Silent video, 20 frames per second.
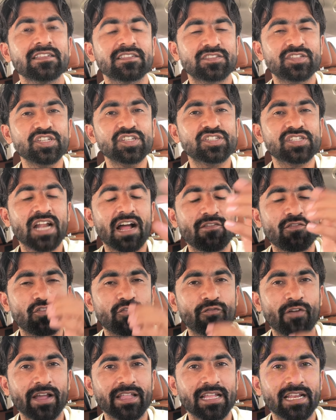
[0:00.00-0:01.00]
तीसरा वो
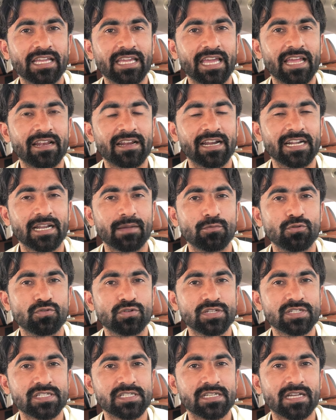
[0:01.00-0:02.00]
फाइनल खेल रहे हैं डब्ल्यू
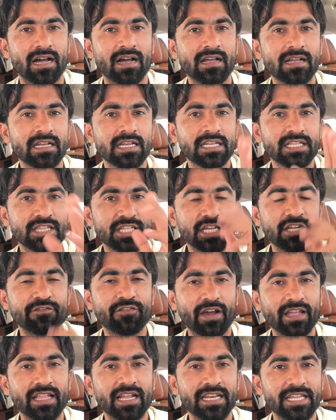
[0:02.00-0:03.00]
का तीन
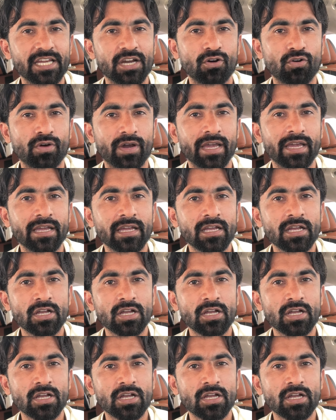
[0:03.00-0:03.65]
फाइनल ये हो गए